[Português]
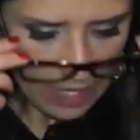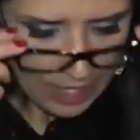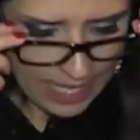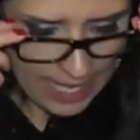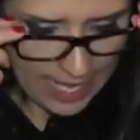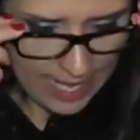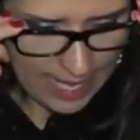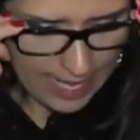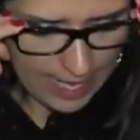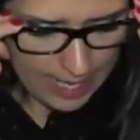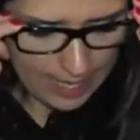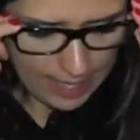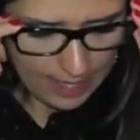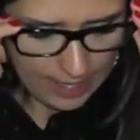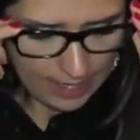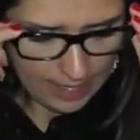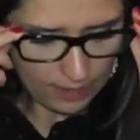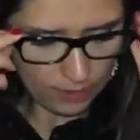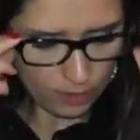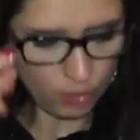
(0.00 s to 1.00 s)

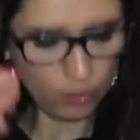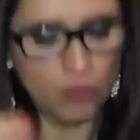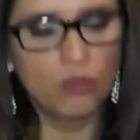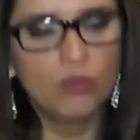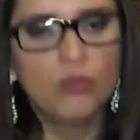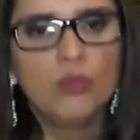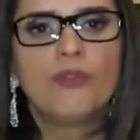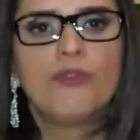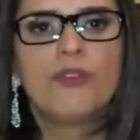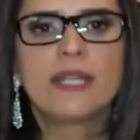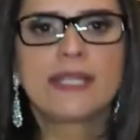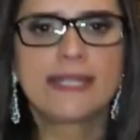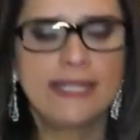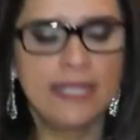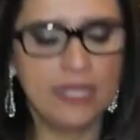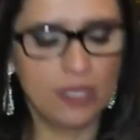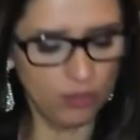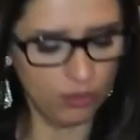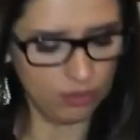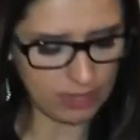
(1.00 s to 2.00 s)
É, no, no,
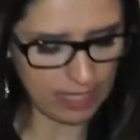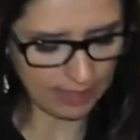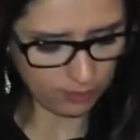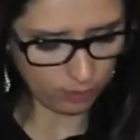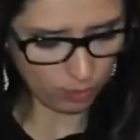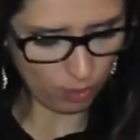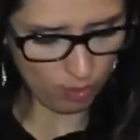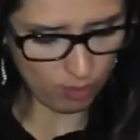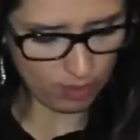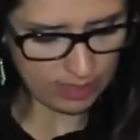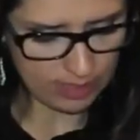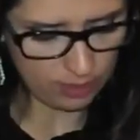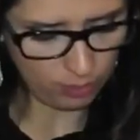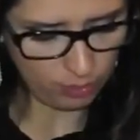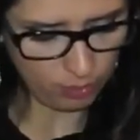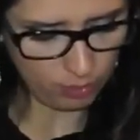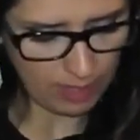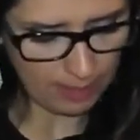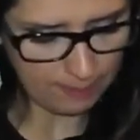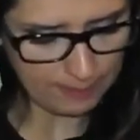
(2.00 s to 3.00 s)
versículo 14
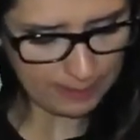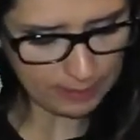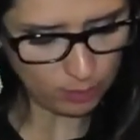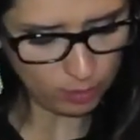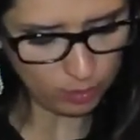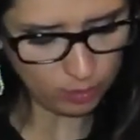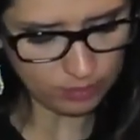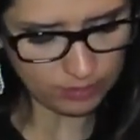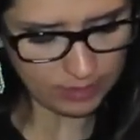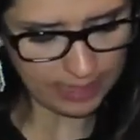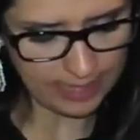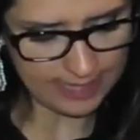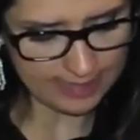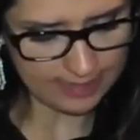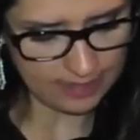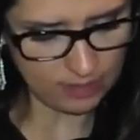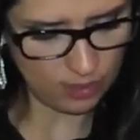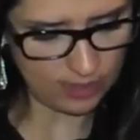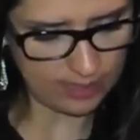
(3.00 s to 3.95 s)
do capítulo 13 de